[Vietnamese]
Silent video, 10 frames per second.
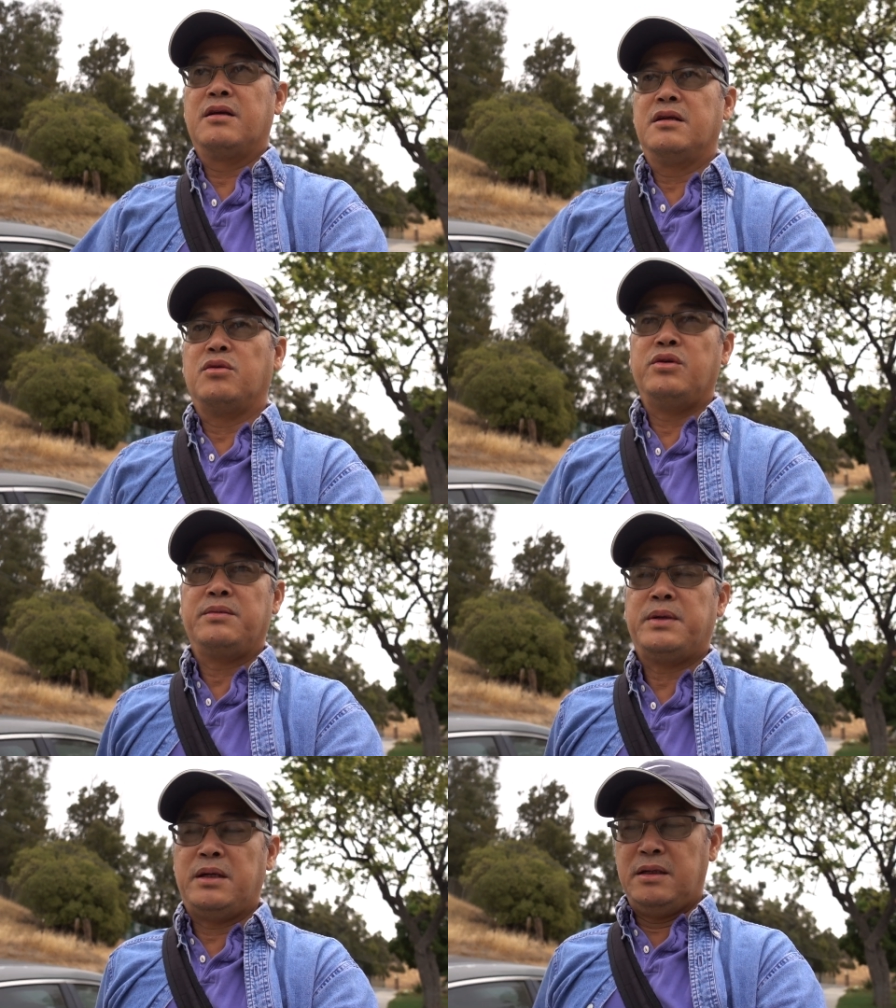cái
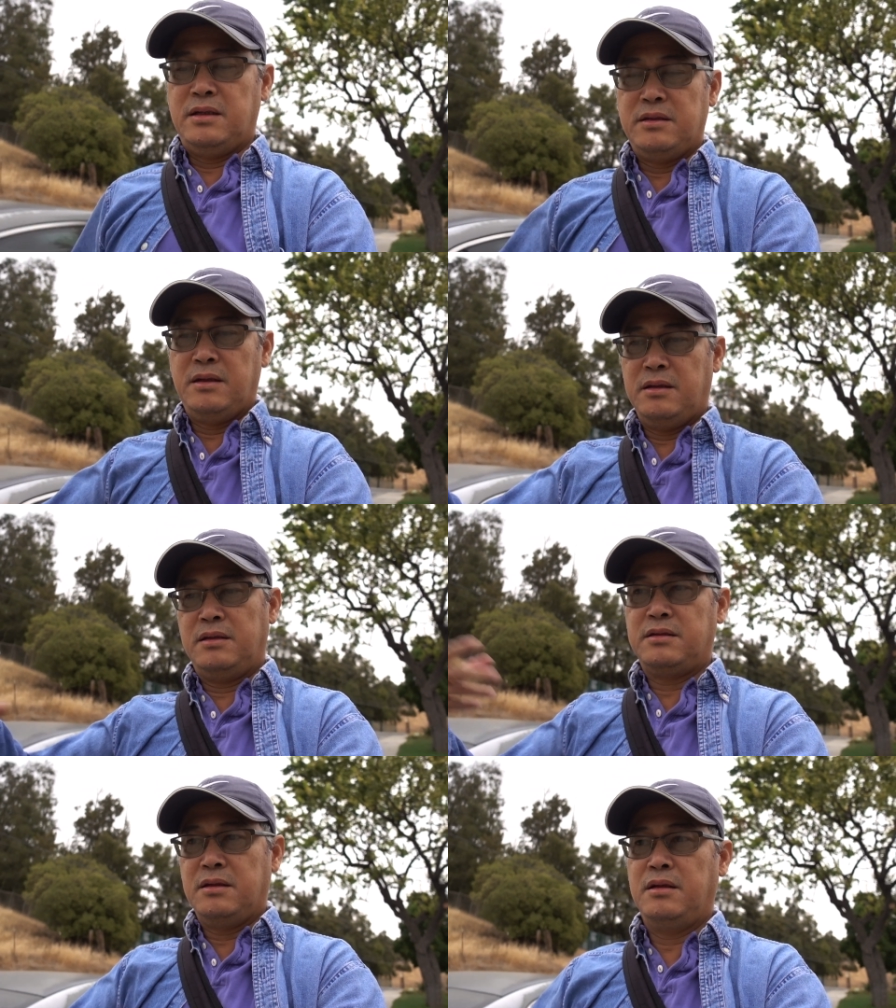tụi mà
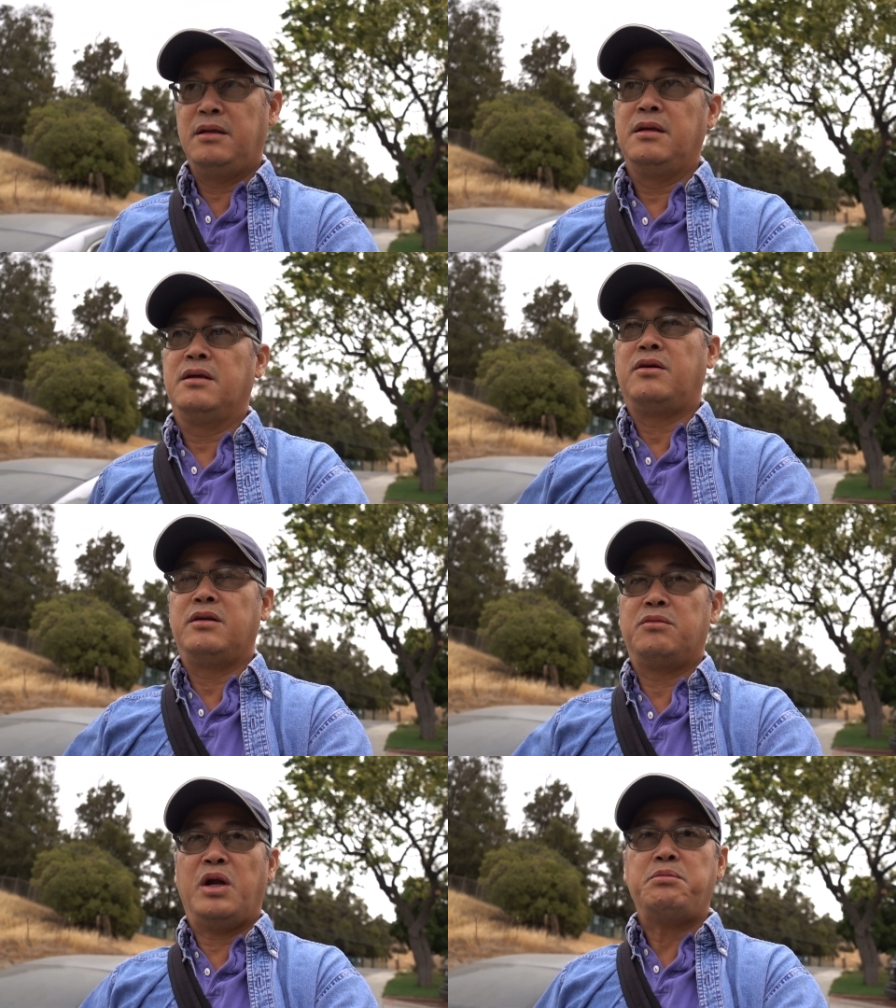
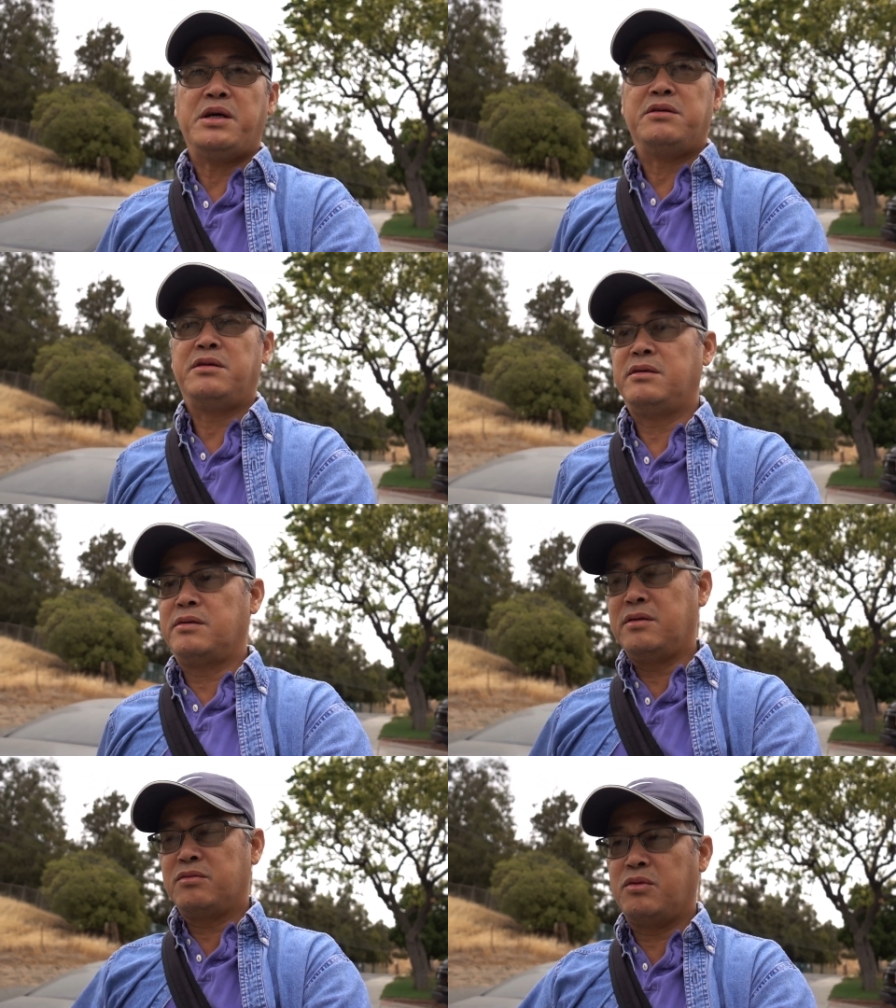gọi là rebel,
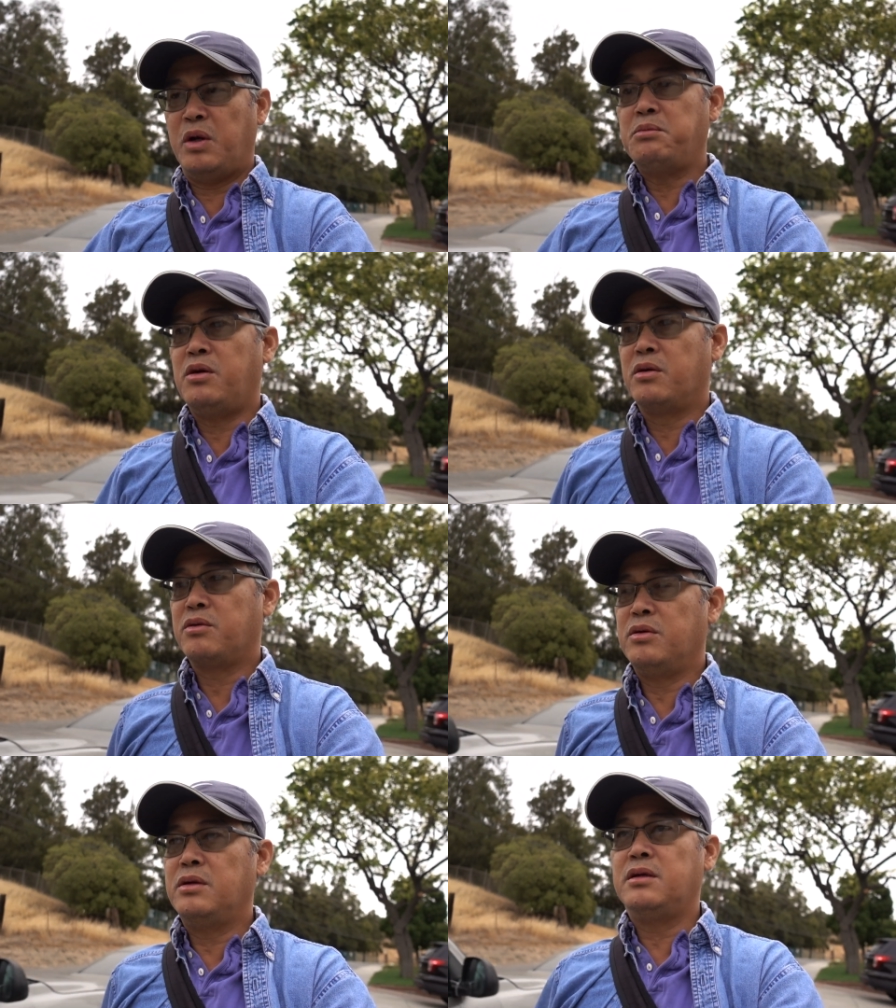rebel
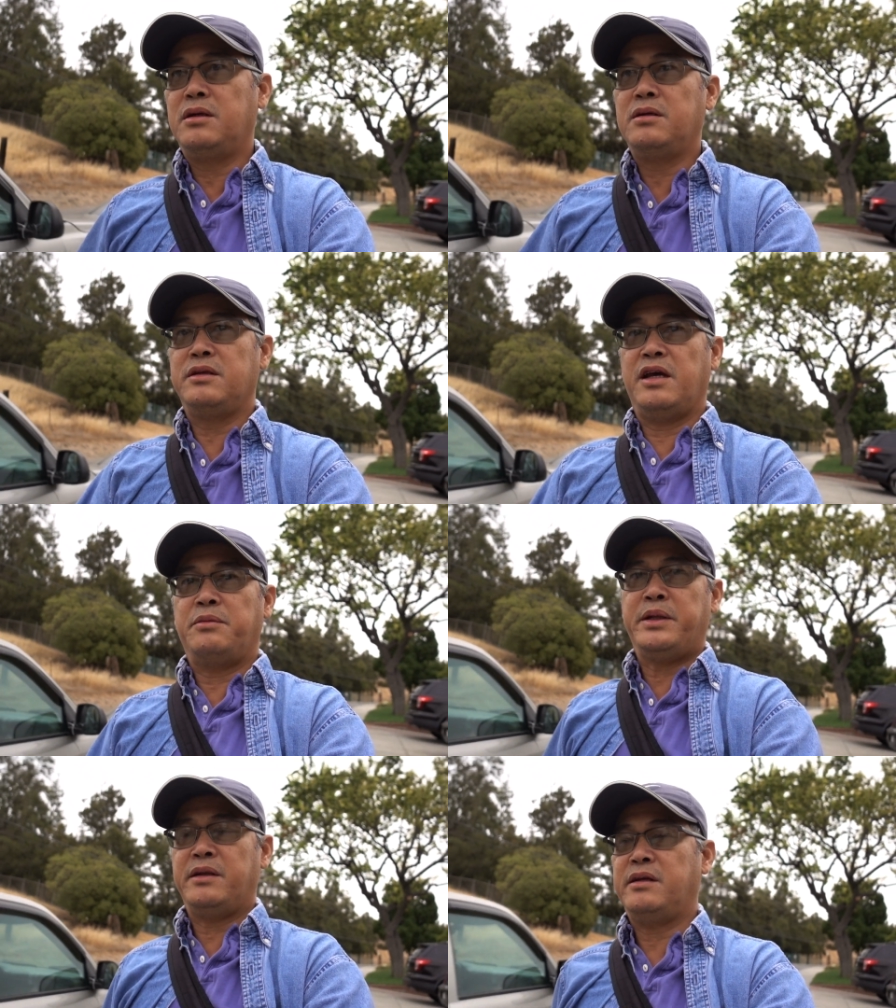của Yemen